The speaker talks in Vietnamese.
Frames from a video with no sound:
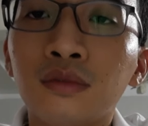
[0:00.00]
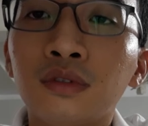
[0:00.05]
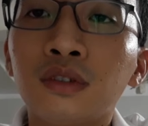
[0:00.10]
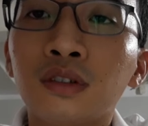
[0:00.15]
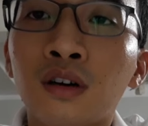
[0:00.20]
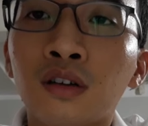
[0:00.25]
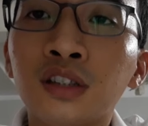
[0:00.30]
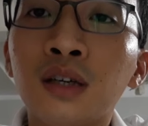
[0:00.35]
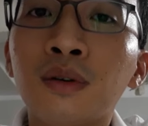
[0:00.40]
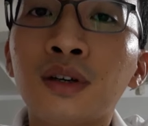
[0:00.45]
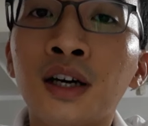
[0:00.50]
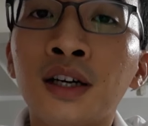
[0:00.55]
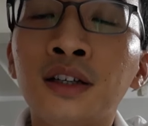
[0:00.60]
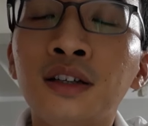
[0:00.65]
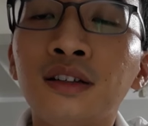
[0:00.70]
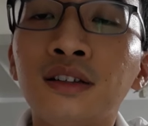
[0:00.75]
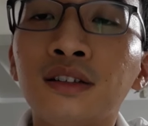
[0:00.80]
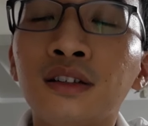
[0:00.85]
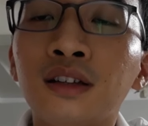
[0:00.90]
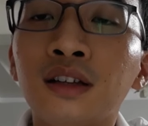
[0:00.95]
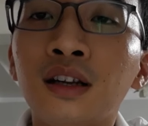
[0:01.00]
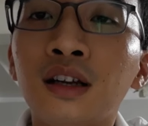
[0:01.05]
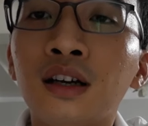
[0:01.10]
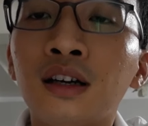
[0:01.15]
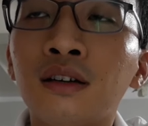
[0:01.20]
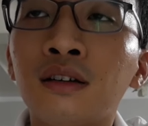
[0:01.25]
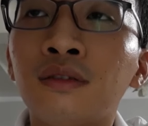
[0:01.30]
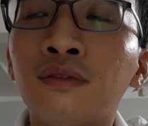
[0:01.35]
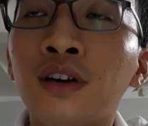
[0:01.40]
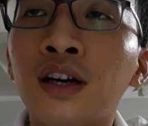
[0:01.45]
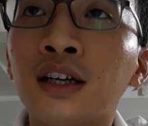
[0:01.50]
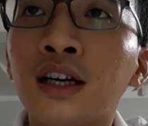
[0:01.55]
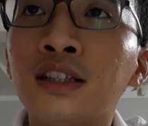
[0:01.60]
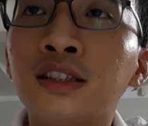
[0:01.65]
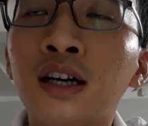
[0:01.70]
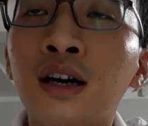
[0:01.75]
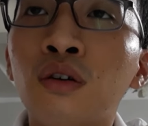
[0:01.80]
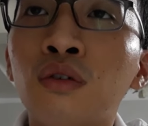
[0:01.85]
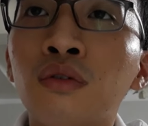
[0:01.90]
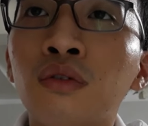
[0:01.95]
có thêm cái đấy. Thế là vài ngày
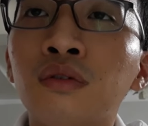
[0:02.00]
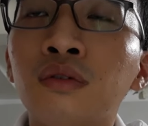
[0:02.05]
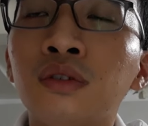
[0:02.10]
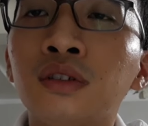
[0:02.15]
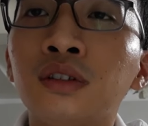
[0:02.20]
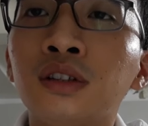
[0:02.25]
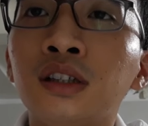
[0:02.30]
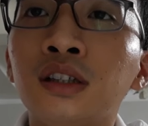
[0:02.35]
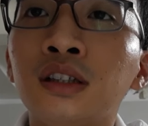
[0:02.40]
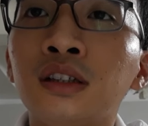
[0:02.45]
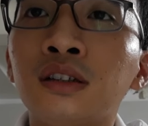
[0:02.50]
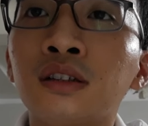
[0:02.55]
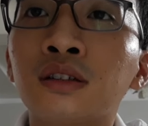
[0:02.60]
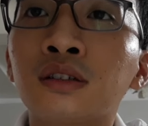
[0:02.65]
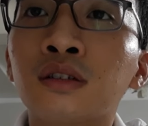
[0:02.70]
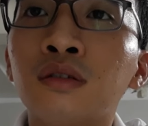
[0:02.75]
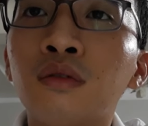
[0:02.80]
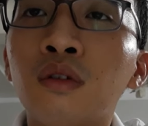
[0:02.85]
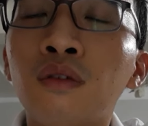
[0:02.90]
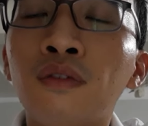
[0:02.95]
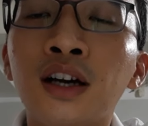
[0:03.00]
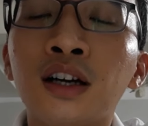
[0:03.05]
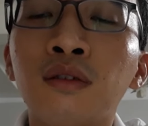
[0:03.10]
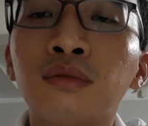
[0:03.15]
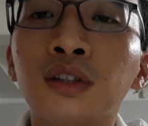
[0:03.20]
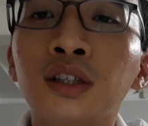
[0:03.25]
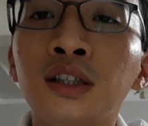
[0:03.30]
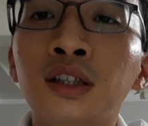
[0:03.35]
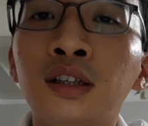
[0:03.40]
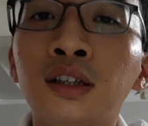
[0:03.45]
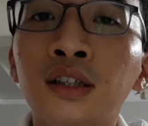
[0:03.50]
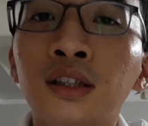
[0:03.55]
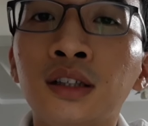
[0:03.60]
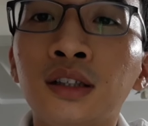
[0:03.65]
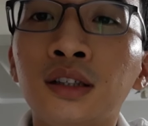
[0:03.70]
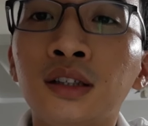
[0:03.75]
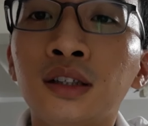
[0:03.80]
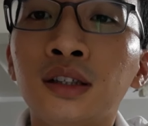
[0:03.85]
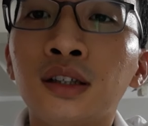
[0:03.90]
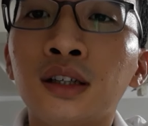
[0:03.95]
sau thì cũng có vài công ty
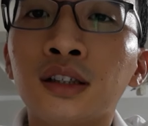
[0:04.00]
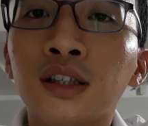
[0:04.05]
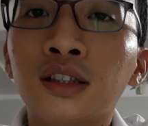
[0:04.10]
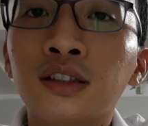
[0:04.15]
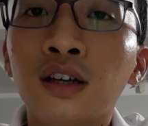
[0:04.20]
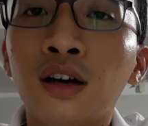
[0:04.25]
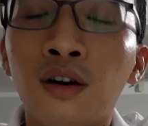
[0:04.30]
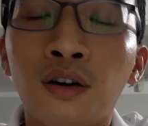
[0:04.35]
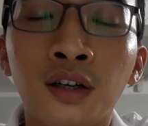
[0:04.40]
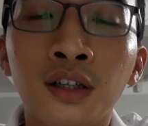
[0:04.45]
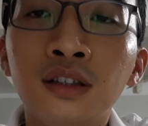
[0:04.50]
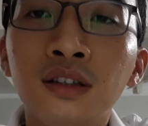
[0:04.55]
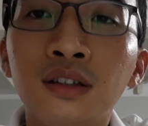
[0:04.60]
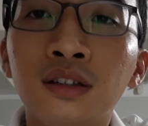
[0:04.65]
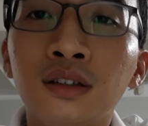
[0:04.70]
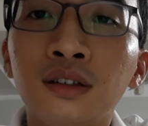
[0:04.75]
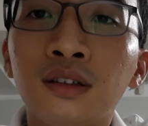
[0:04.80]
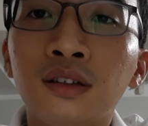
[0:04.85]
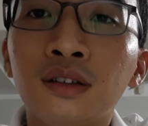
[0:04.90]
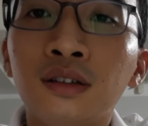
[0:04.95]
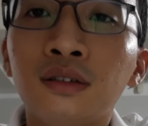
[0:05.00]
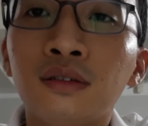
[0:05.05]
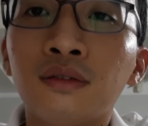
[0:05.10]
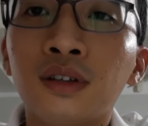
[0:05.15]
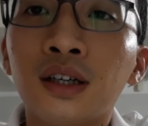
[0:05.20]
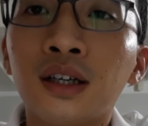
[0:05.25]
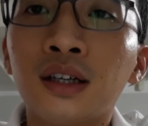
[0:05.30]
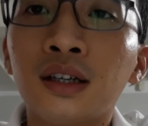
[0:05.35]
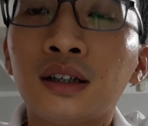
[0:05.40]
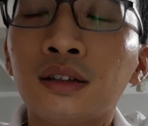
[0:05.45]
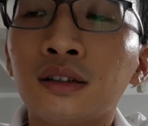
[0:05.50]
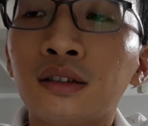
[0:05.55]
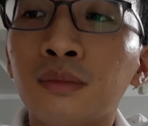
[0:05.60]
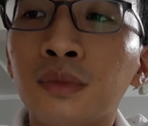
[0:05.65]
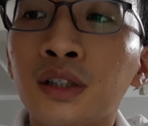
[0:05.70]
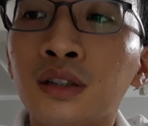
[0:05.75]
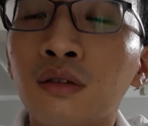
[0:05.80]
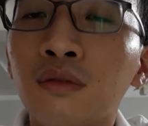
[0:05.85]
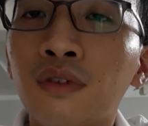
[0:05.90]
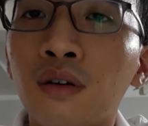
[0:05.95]
người ta hỏi và
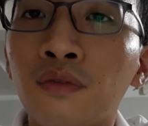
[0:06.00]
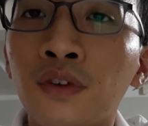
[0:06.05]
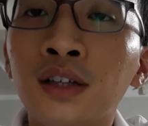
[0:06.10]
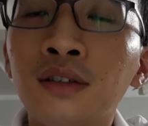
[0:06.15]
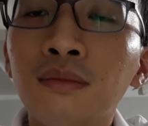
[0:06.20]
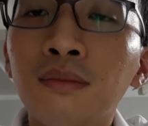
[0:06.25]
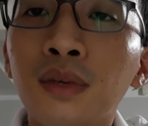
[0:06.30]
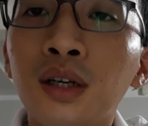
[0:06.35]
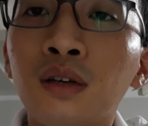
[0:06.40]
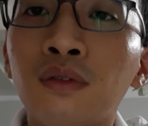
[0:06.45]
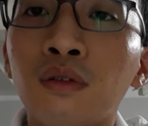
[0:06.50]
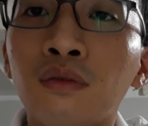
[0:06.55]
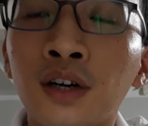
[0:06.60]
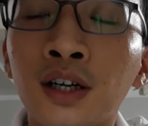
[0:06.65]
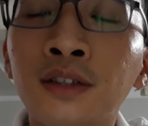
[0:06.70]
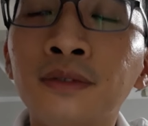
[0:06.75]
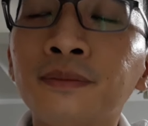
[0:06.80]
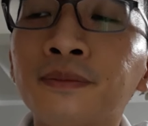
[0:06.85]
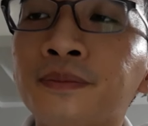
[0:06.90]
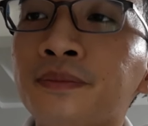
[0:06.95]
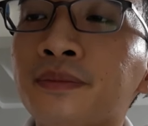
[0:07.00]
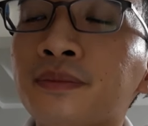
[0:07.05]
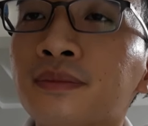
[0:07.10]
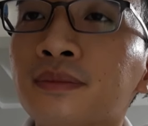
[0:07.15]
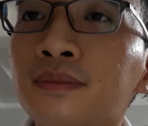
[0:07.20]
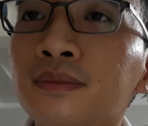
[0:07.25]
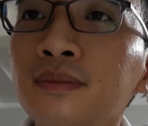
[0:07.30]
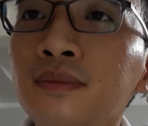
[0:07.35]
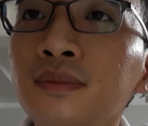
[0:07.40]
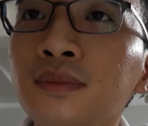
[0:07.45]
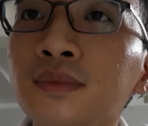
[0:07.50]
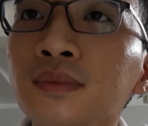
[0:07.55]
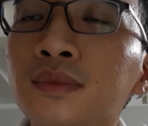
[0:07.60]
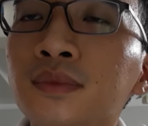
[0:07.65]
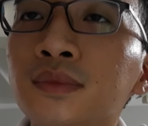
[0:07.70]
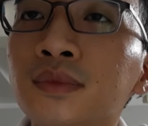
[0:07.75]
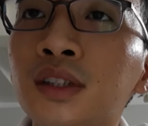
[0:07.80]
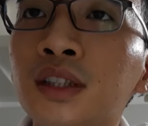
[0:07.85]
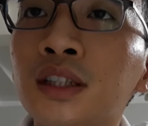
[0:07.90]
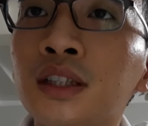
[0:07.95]
mình cũng phỏng vấn, bắt đầu phỏng vấn.
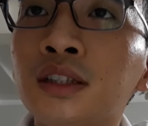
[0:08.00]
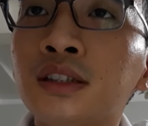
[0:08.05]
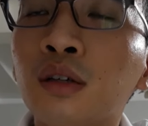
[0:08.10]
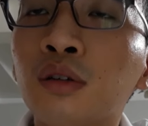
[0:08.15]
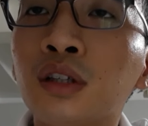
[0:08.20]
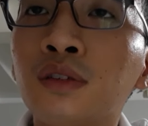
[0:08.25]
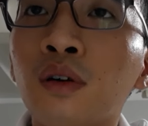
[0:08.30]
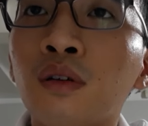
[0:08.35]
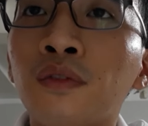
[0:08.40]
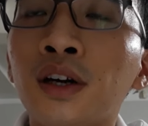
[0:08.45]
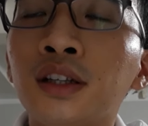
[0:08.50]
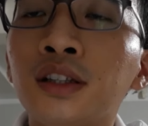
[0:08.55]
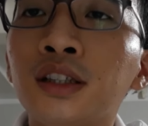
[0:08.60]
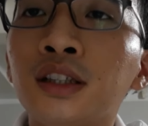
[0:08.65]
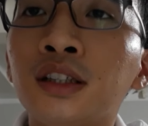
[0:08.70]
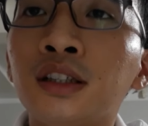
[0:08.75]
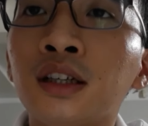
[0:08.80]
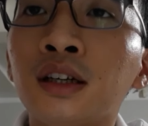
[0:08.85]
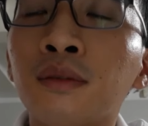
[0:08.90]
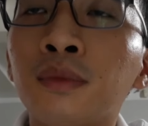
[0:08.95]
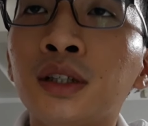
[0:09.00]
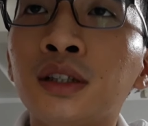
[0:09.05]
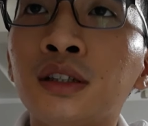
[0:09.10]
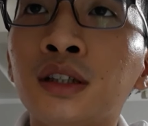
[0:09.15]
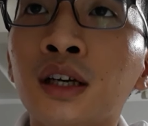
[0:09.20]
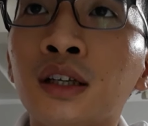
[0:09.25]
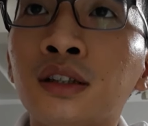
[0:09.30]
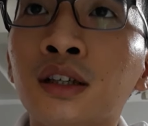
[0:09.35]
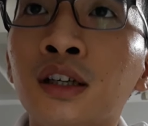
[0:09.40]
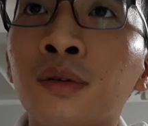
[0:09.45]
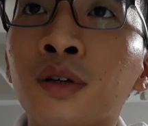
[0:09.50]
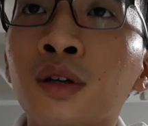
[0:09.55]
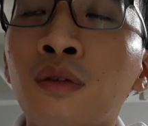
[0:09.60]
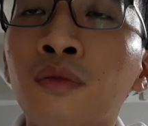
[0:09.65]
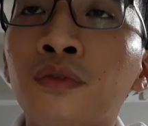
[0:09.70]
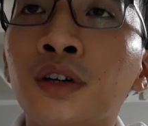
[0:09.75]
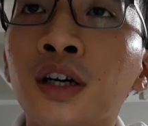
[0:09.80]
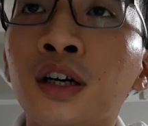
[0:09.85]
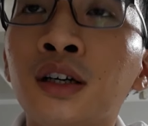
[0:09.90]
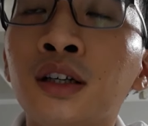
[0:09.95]
Thì sau khi phỏng vấn thì mình đã nhận được
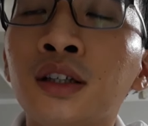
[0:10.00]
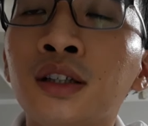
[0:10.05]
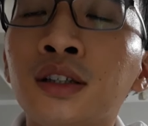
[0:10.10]
offer